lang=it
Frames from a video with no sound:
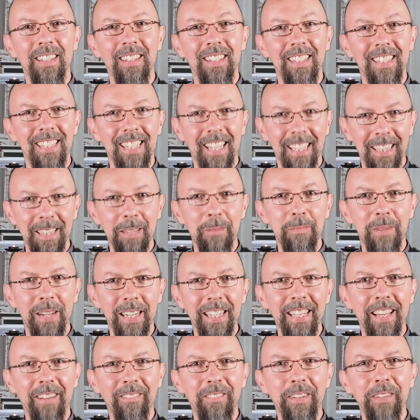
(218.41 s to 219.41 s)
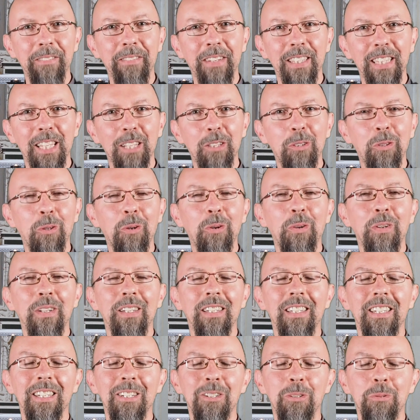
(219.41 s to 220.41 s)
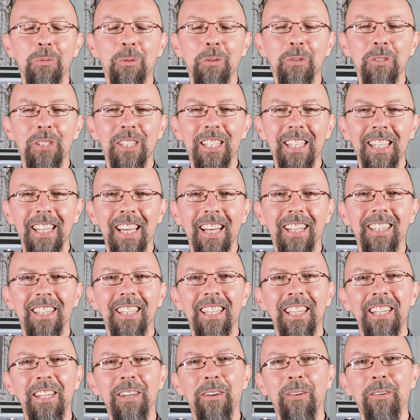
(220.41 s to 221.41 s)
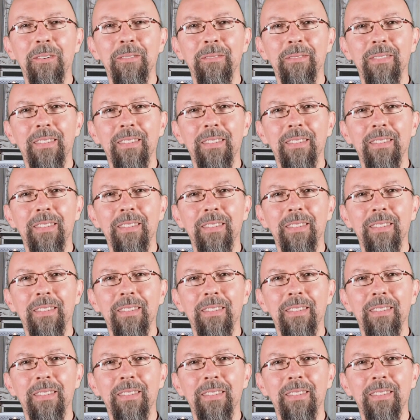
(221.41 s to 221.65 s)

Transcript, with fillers: Santa Maria aveva detto il suo sì a Dio